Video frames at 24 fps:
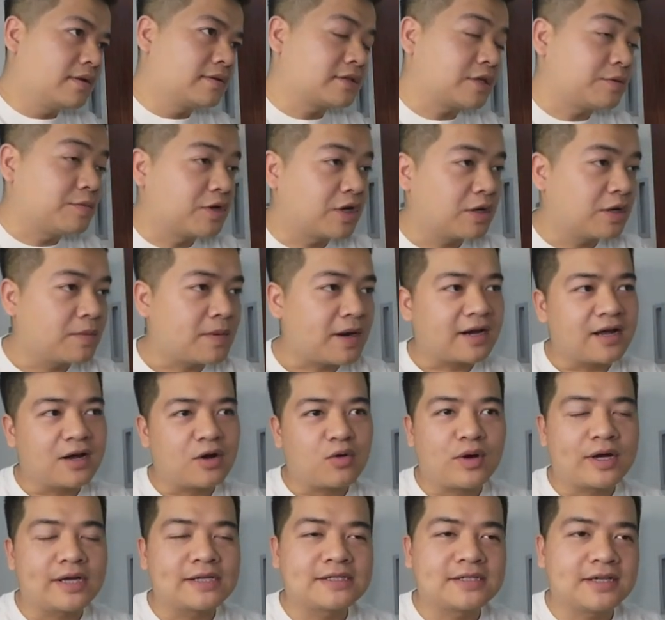Chào mừng các bạn đã
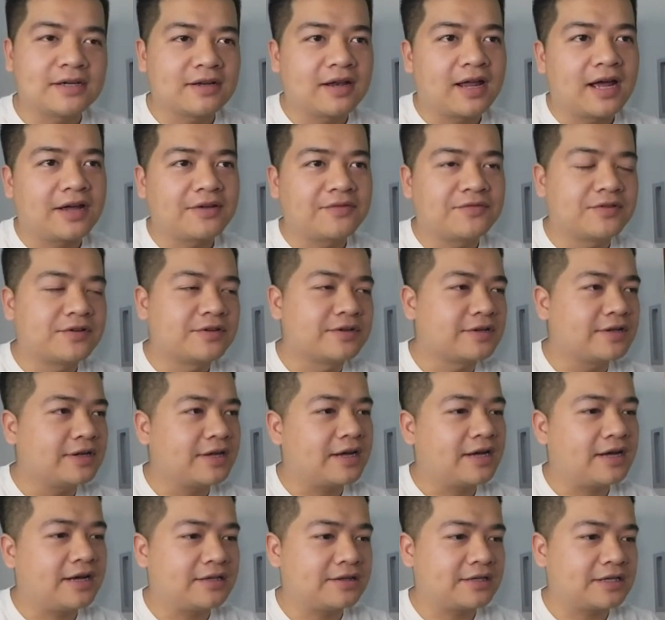quay trở lại với
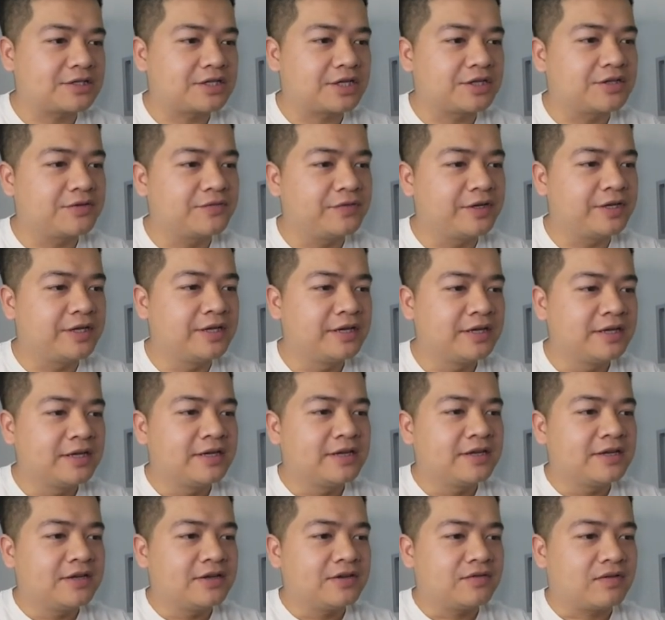Ted Trần TV.
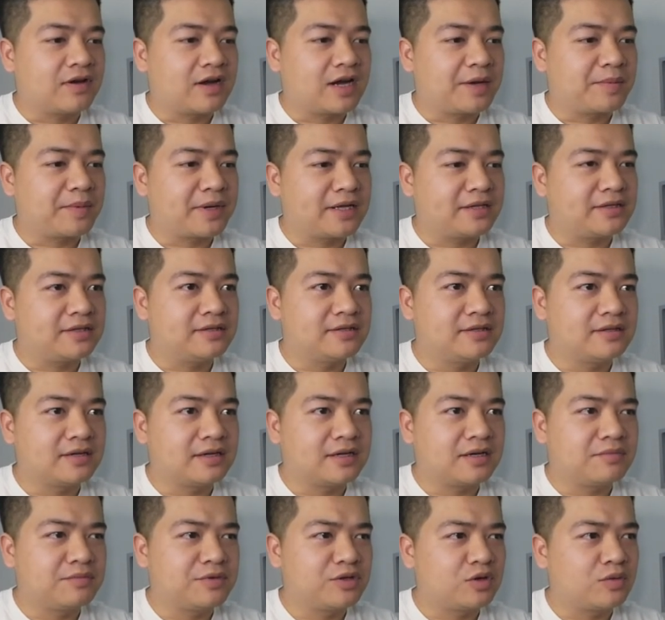Và ngày hôm nay thì
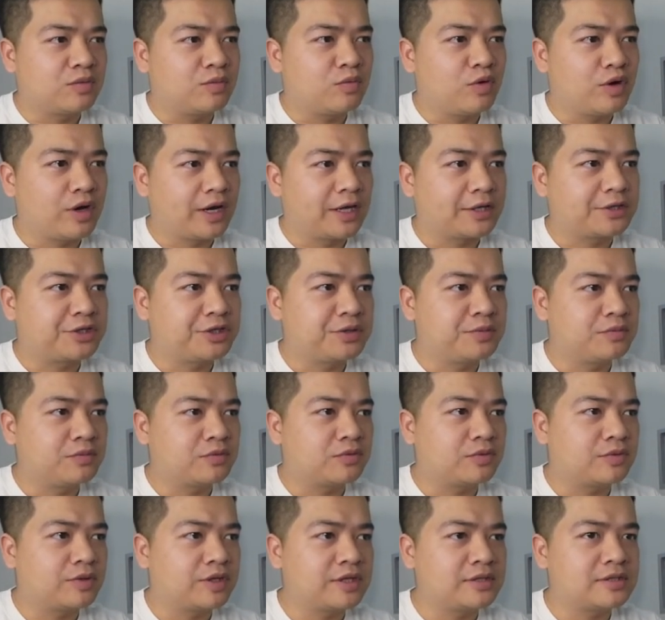mình có một buổi livestream
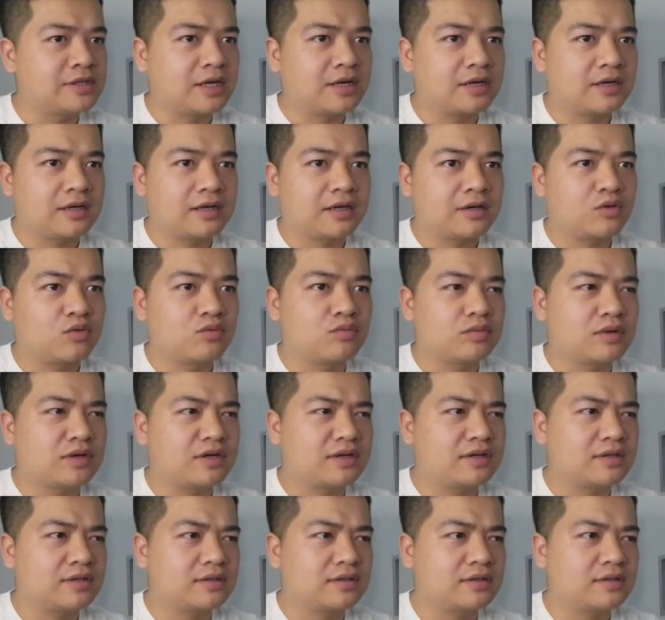tôi nghĩ rằng là cũng